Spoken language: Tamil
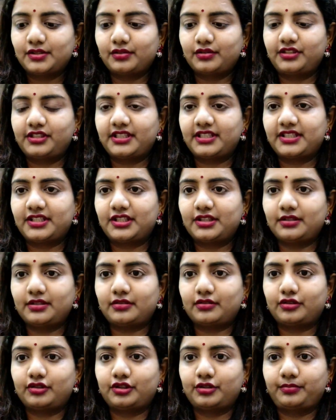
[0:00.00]
ஸோ ஜஸ்ட்டு
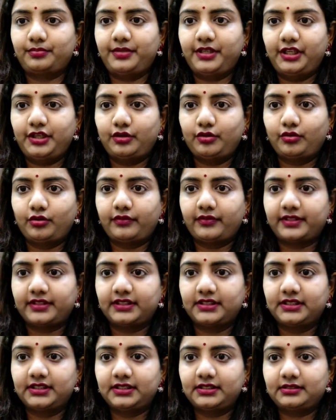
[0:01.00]
கொஞ்சம் பீட்ரூட்
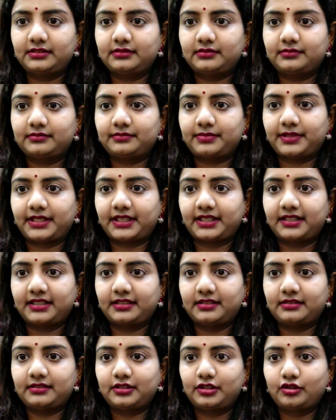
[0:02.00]
வந்து
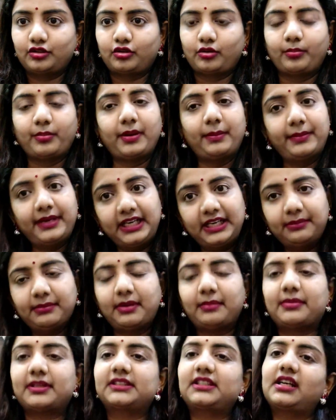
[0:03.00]
பாருங்கள் ரொம்ப
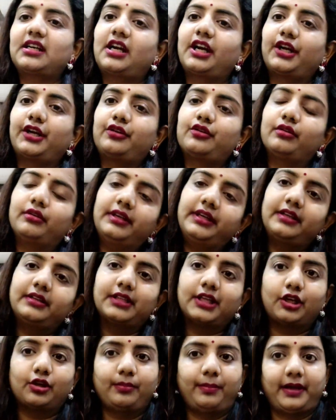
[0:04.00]
மினிமமாக தான் கிடைக்கும்
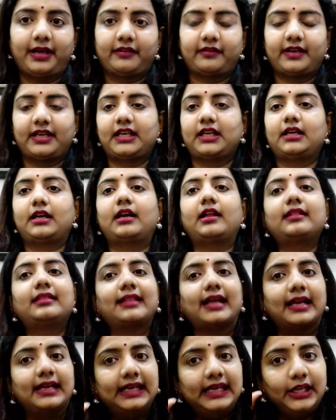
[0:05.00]
இருந்தாலும் பரவாயில்ல
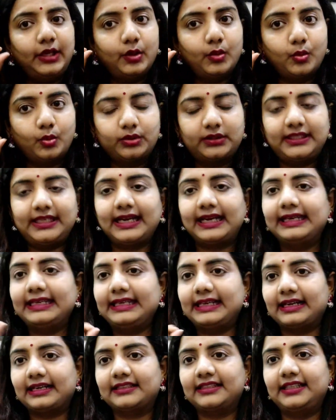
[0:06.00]
ஆனால் தண்ணி ஊற்றி
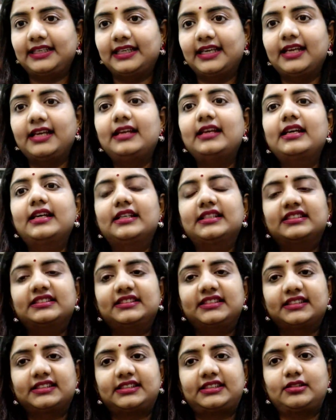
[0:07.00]
அடிக்காதீங்க
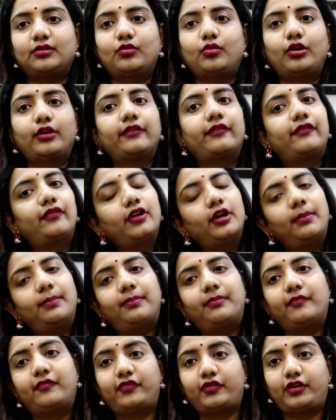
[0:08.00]
ஜஸ்ட் ஒரு ஃபுல்
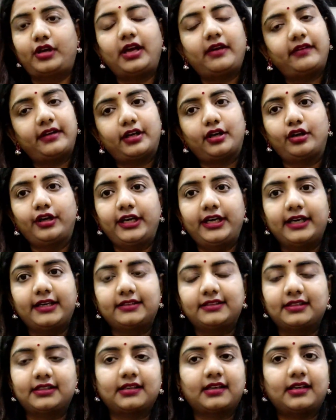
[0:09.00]
ஃபுல்லாக வேணாலும் நீங்கள்
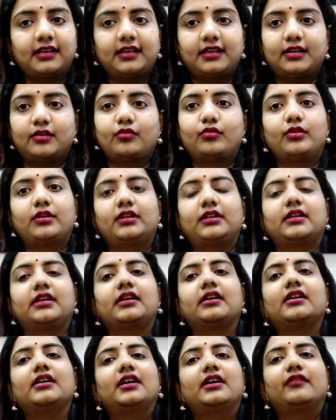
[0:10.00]
எடுத்துக்கலாம் இல்லை உங்களுக்கு